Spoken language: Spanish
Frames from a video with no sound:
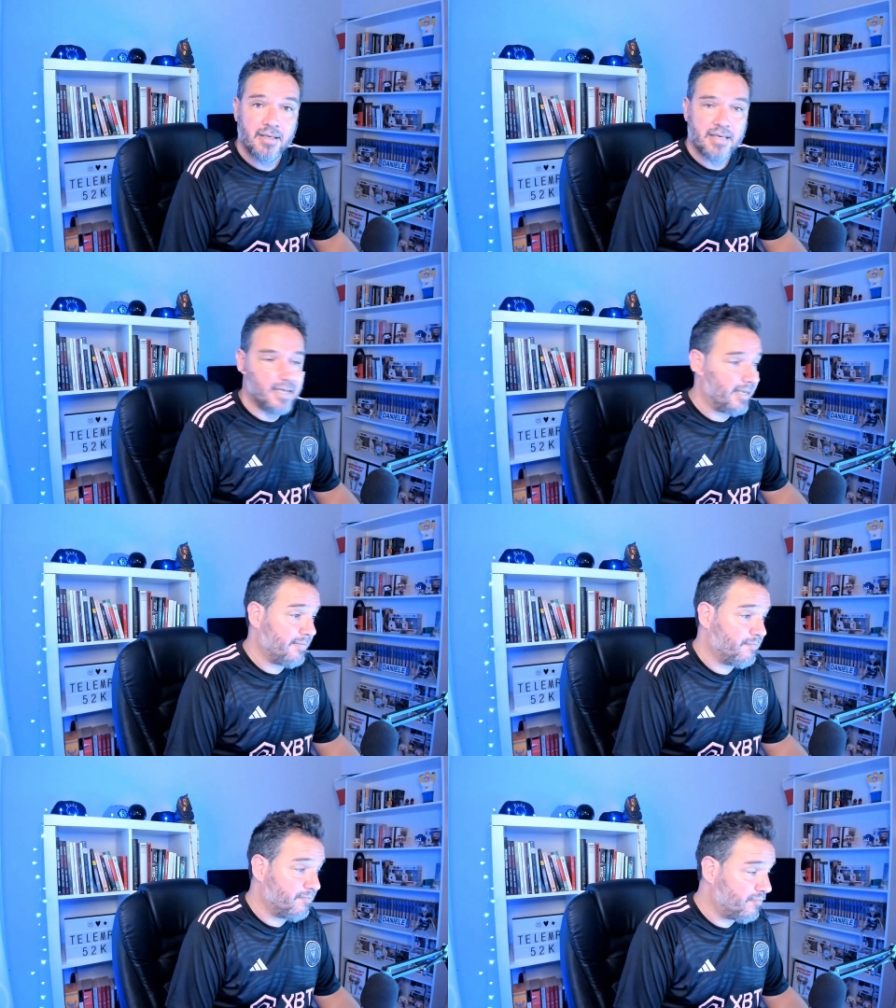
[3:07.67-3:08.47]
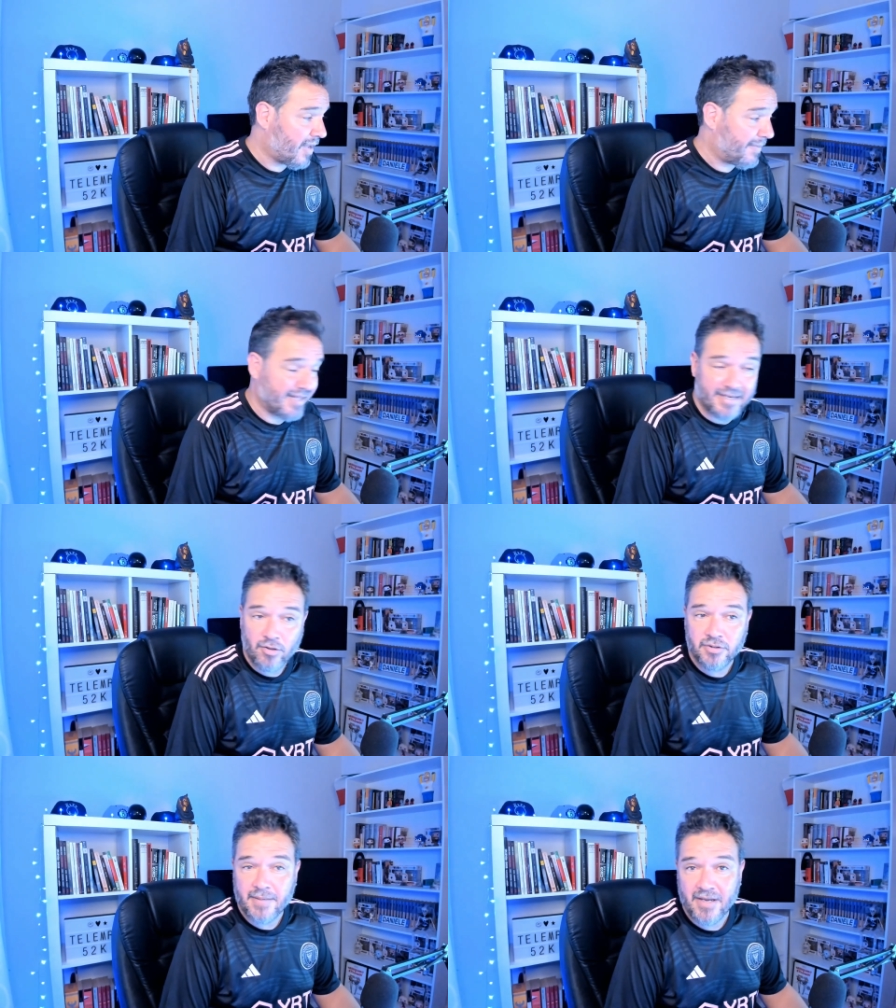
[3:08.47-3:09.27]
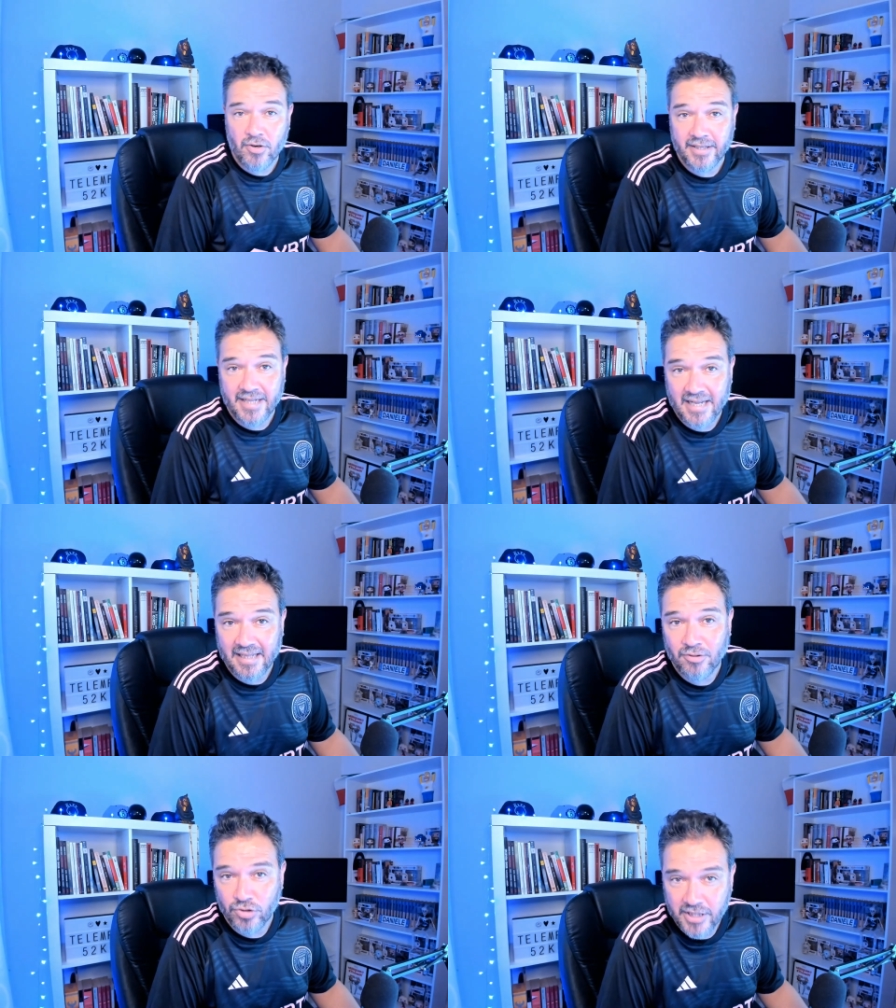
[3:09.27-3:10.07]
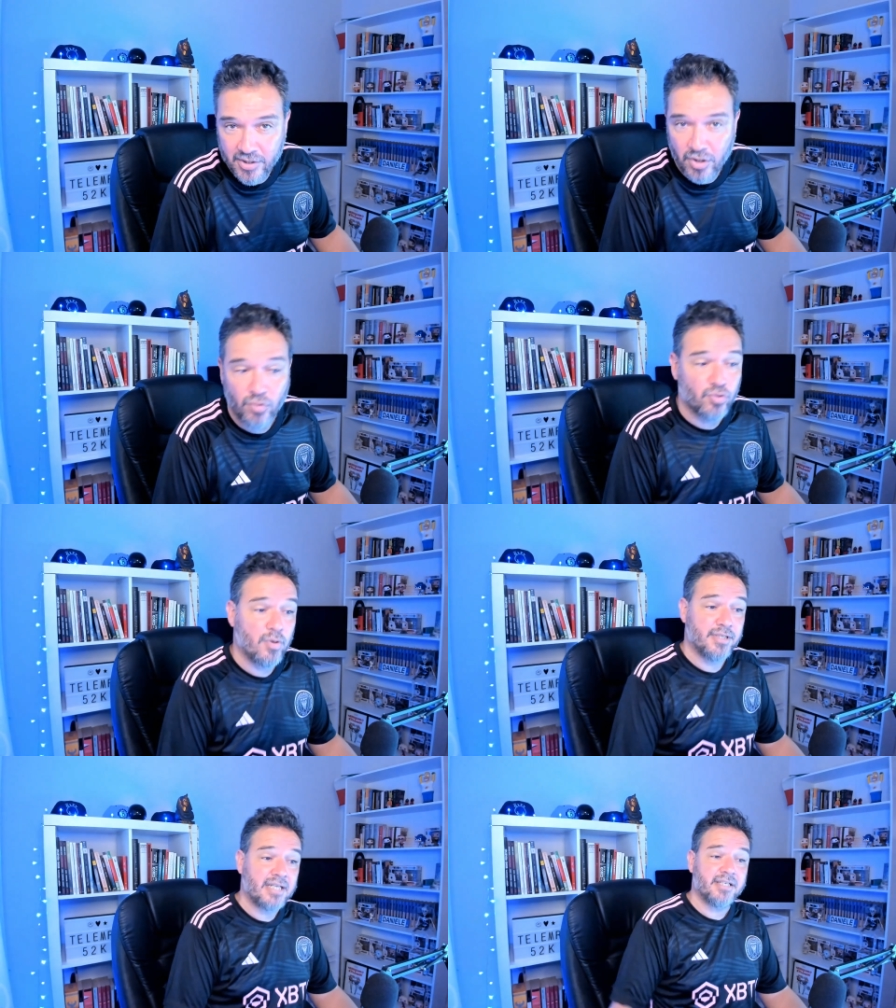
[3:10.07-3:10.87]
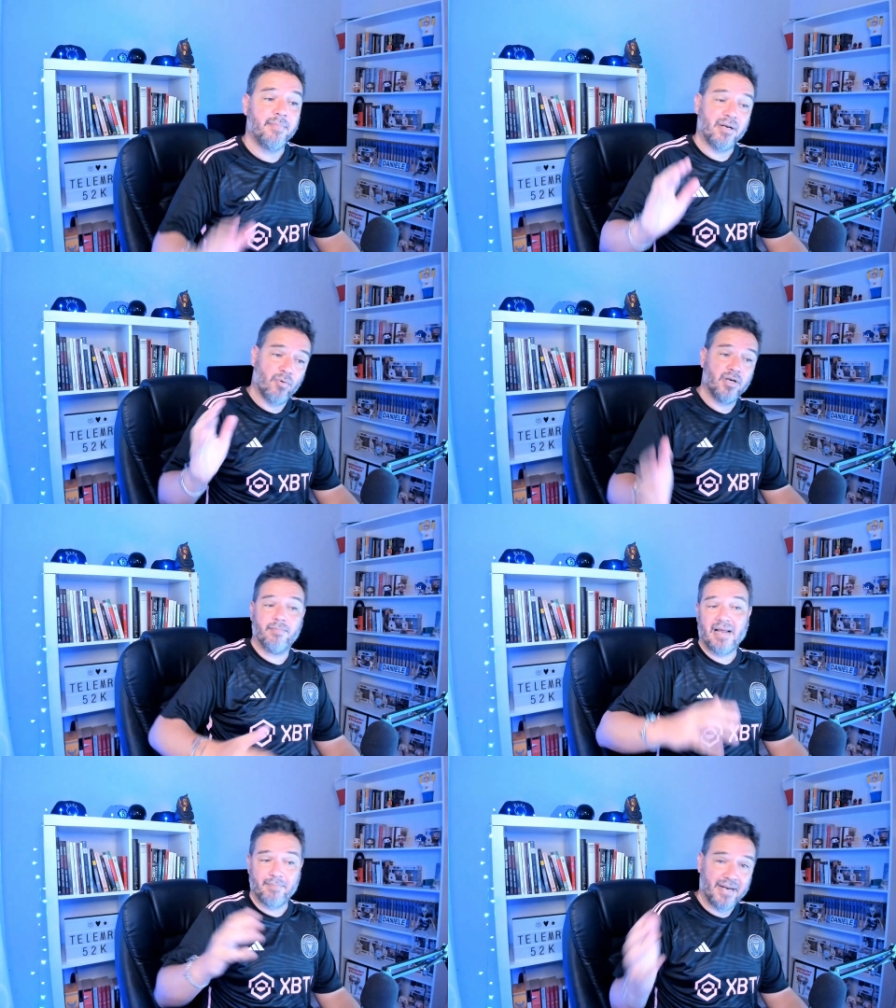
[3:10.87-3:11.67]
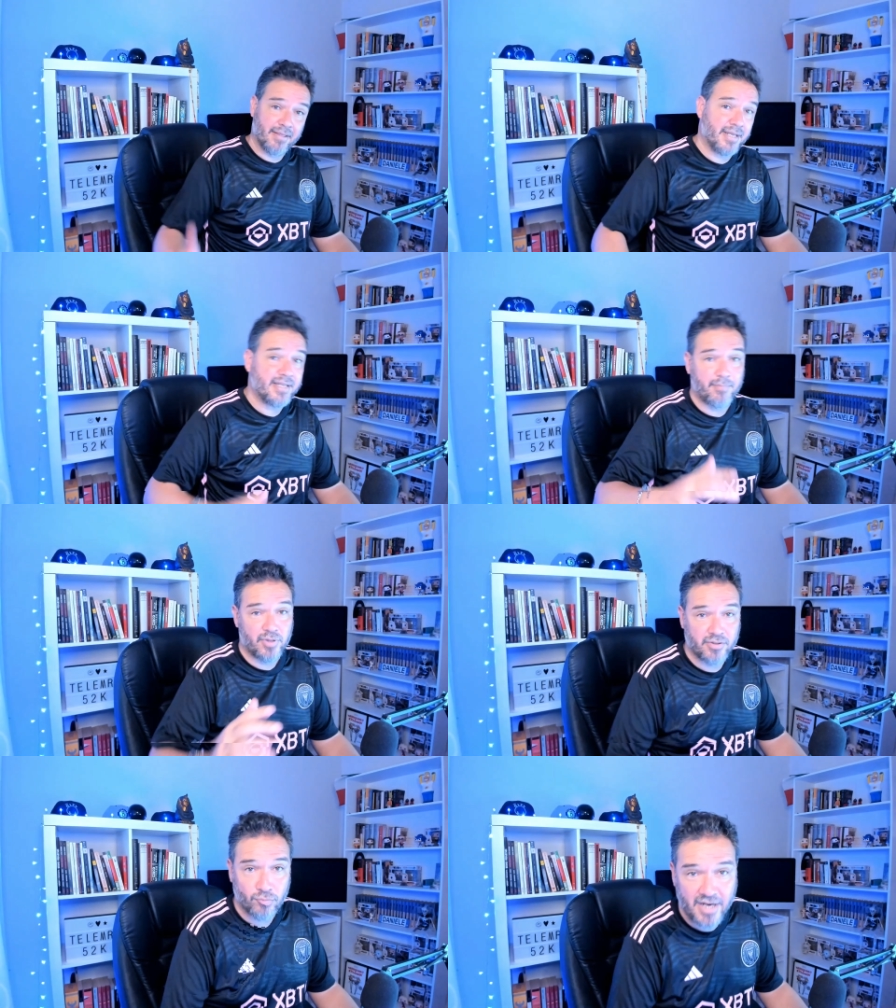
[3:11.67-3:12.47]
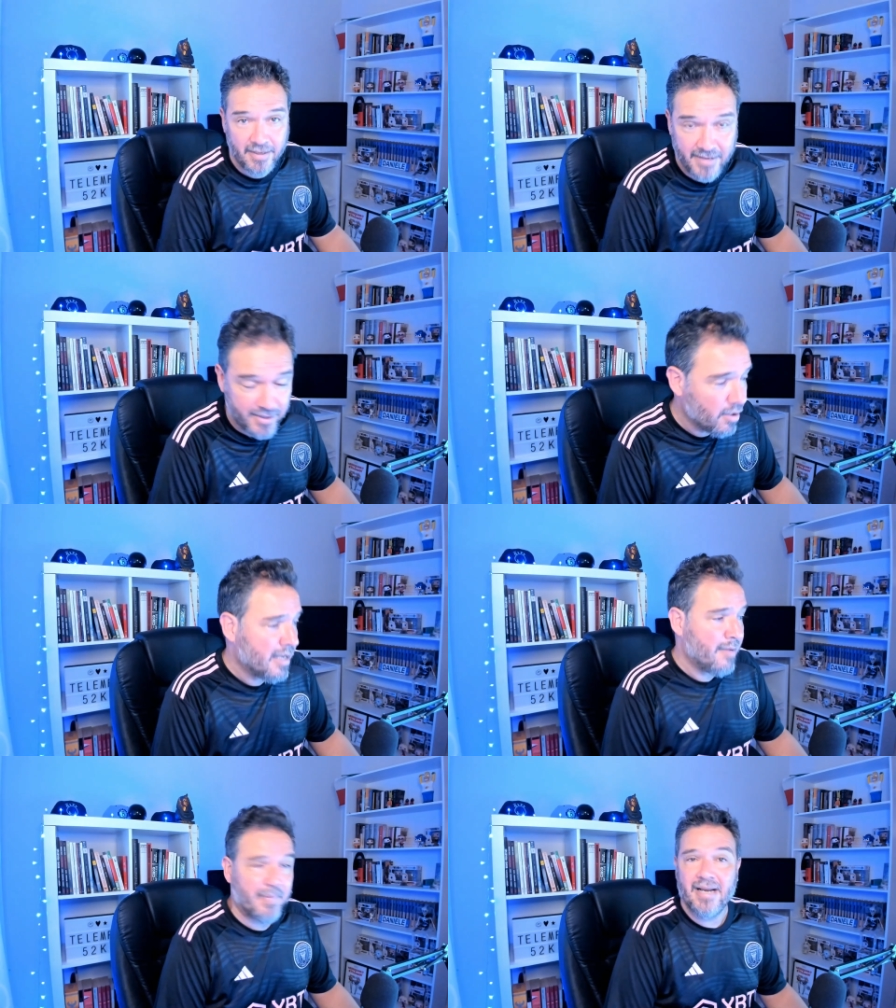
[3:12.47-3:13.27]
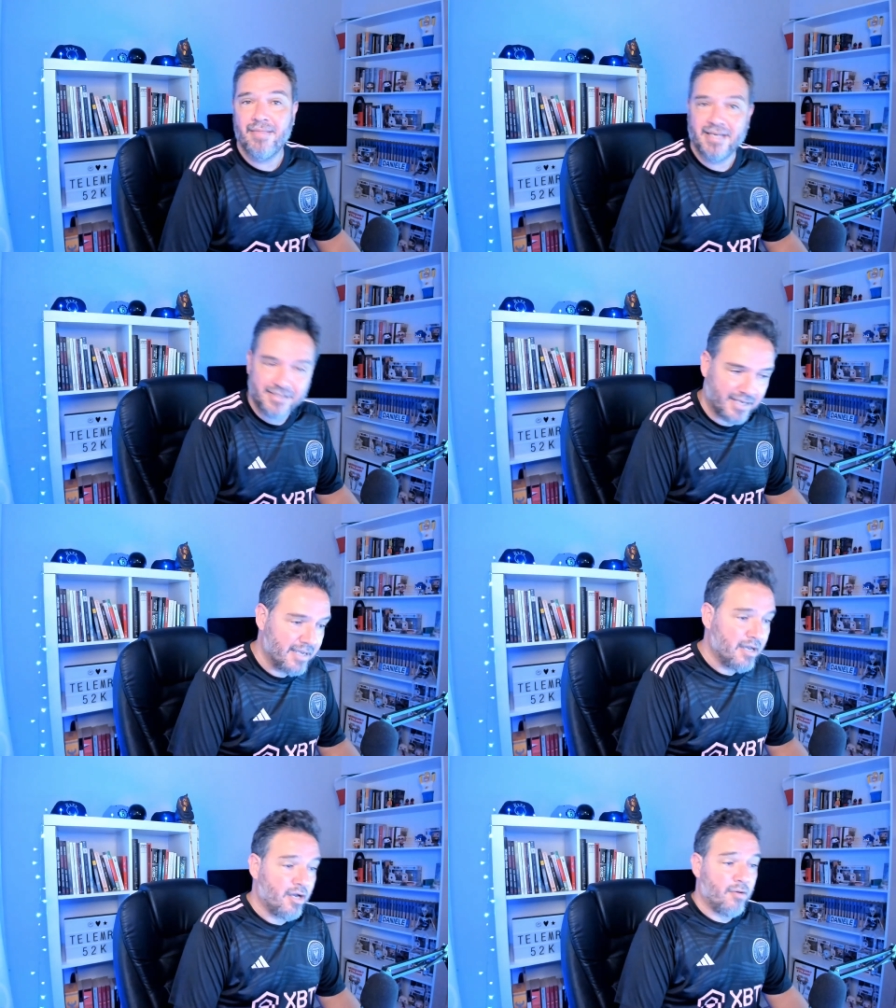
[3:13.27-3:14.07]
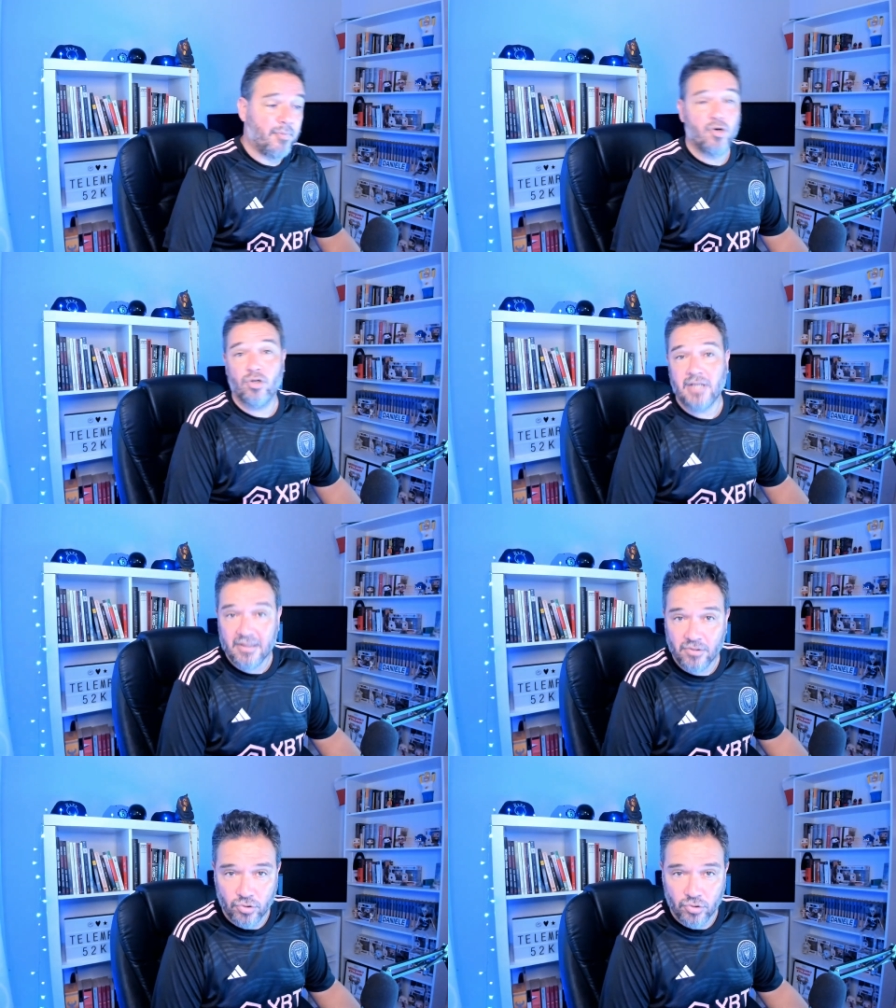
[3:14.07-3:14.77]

y mm, la verdad que no sabía yo que tenía tantos seguidores José Luis Sánchez, pero bueno, al parecer después de subir el vídeo, parece que sí. Por lo tanto,